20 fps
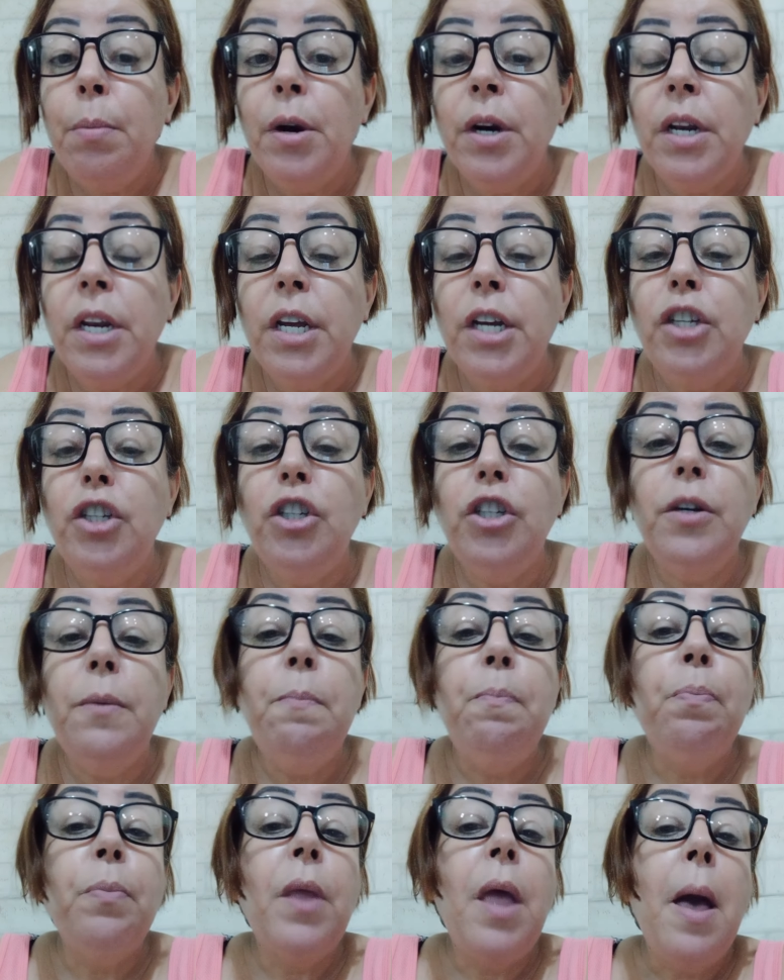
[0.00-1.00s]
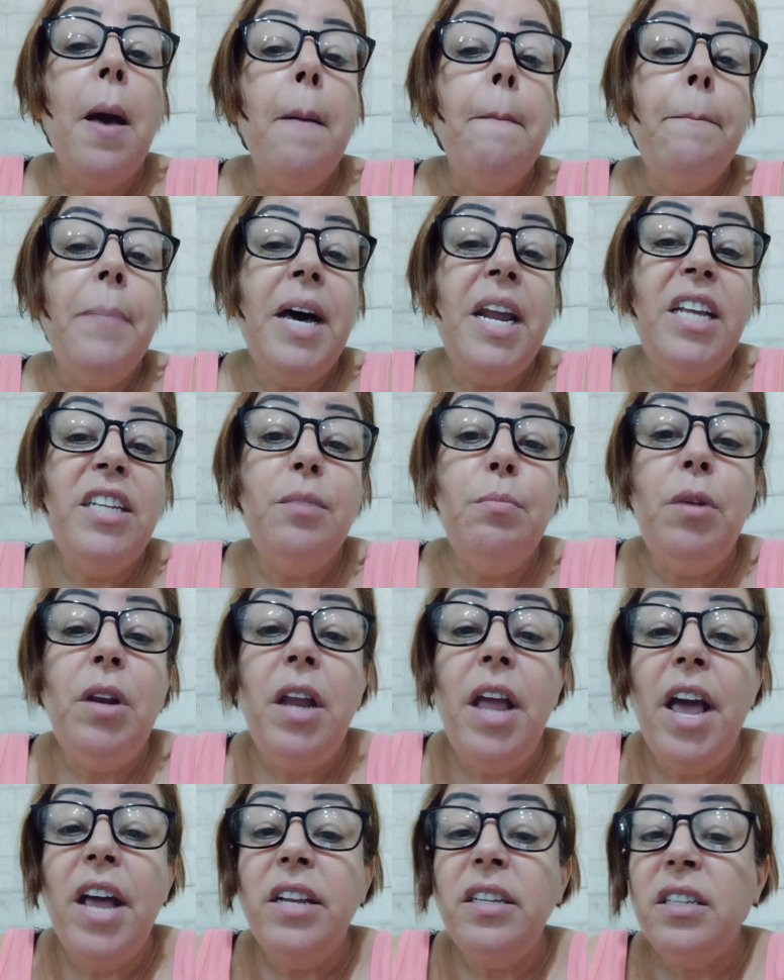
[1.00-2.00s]
importante para as
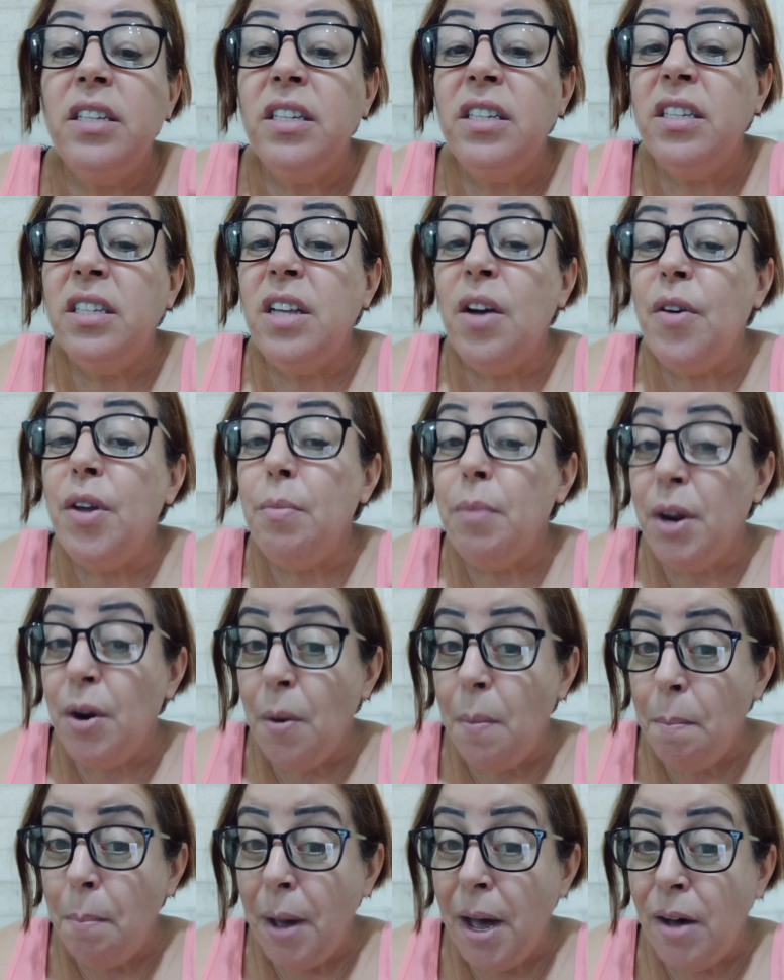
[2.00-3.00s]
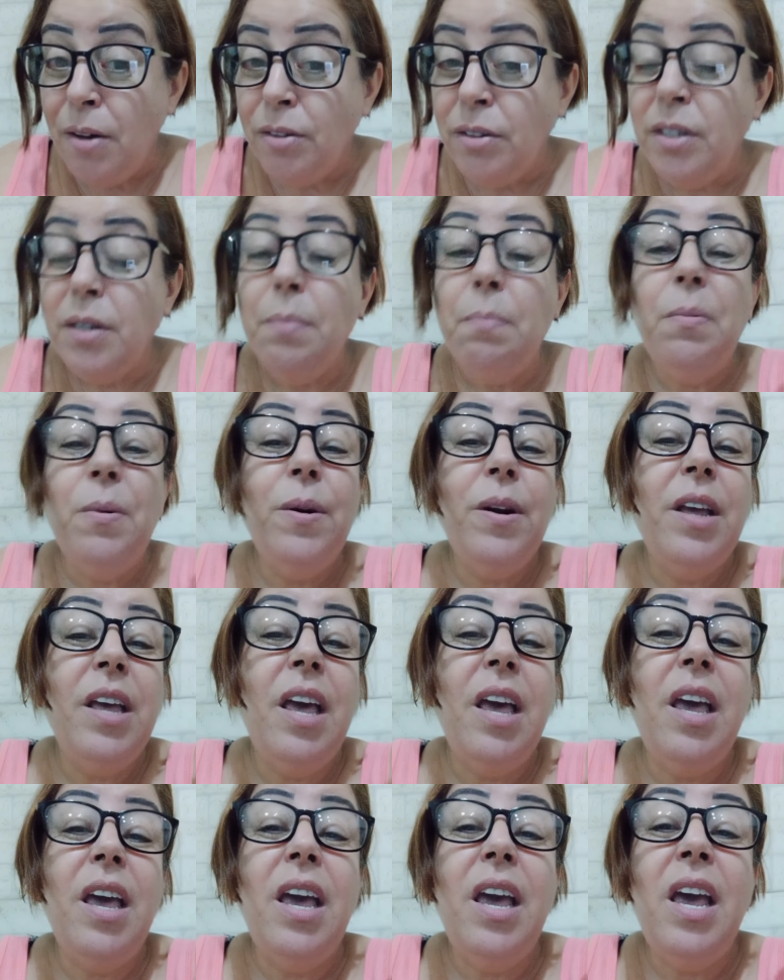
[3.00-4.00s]
mulheres que estão em menopausa,
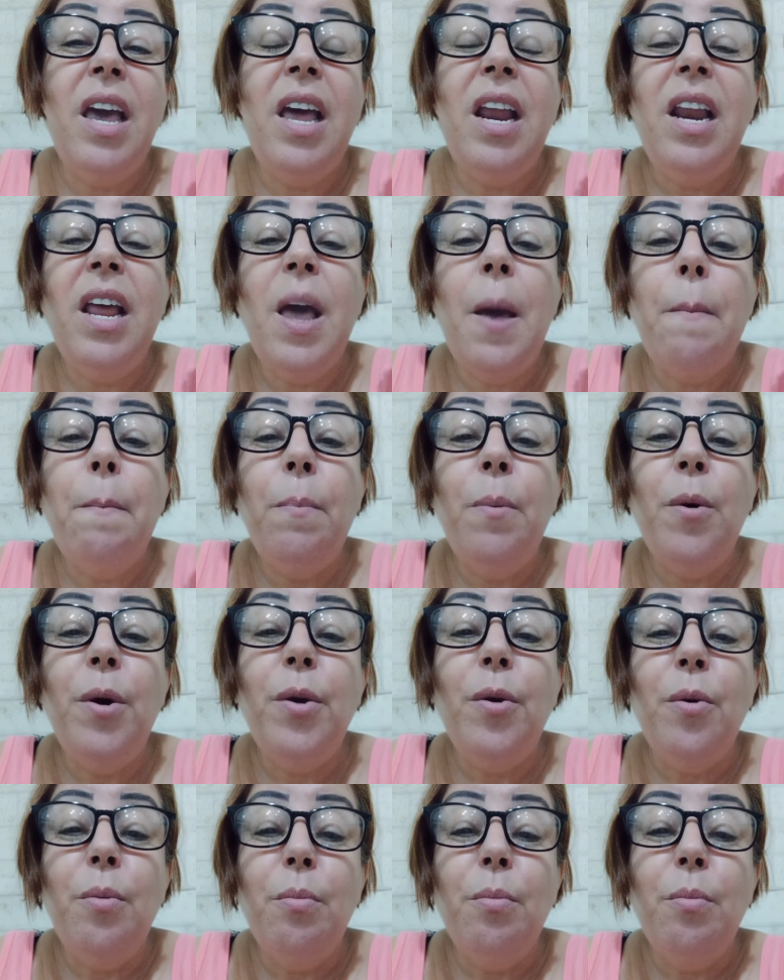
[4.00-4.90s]
porque ele repõe